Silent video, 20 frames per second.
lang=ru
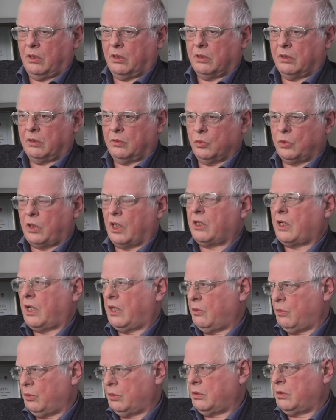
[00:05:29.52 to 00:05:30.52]
ну,
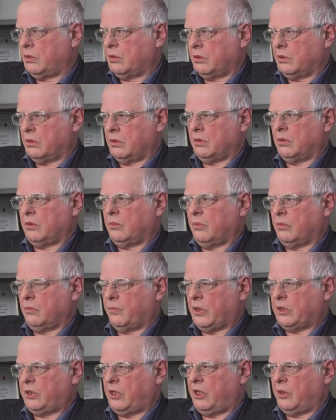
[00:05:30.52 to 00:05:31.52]
такая вот э,
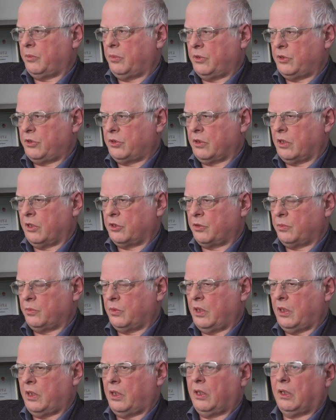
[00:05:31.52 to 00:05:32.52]
потребность, скажем,
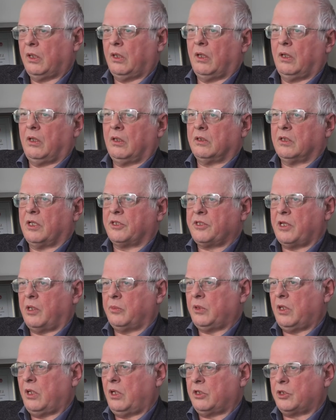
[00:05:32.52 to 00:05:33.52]
да. На
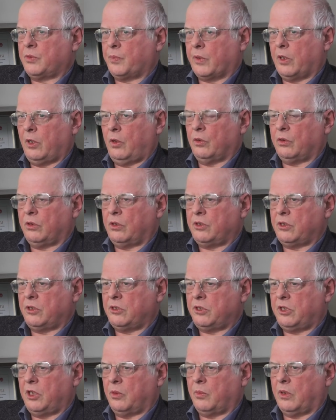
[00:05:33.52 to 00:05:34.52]
самом деле распределенная
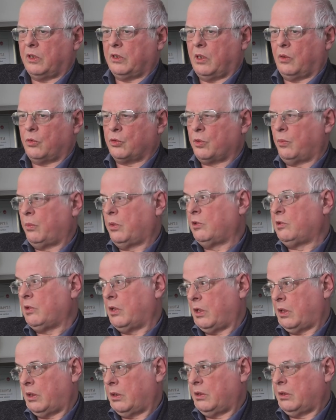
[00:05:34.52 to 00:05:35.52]
система, она уже
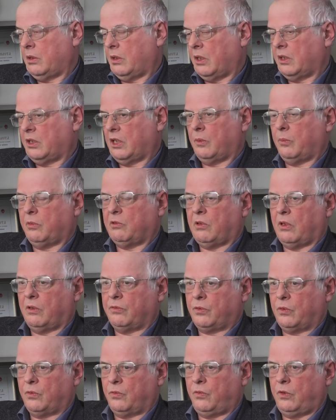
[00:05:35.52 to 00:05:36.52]
была. Она была
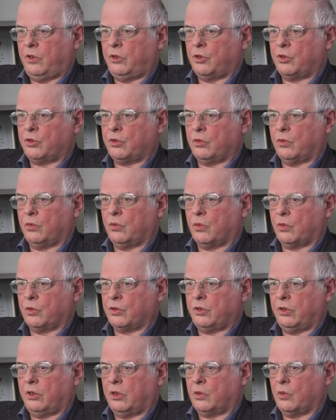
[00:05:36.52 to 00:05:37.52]
в том виде, что у
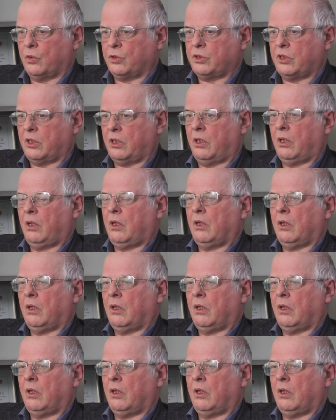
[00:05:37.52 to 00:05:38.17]
Роснейроса